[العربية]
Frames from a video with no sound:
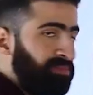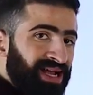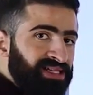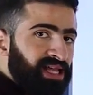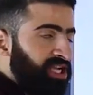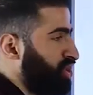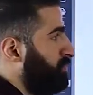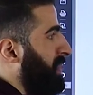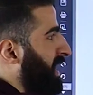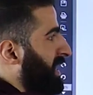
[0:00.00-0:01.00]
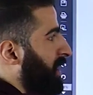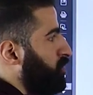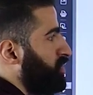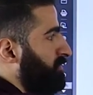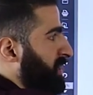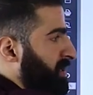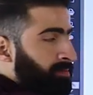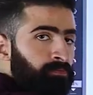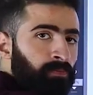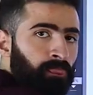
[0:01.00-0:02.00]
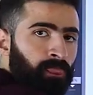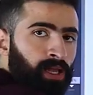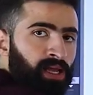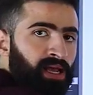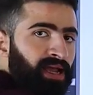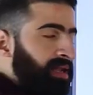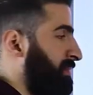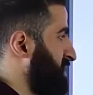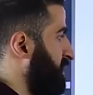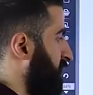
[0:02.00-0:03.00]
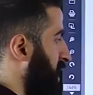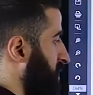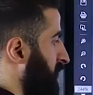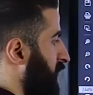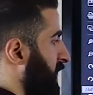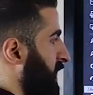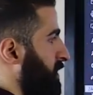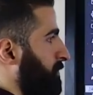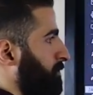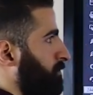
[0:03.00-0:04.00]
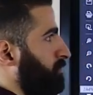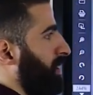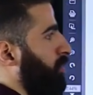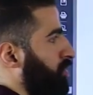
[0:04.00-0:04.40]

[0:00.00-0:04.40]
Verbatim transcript: بتاعتي هي الشباك اللي هخش فيه المسافه اللي هقطعها هي اهي طب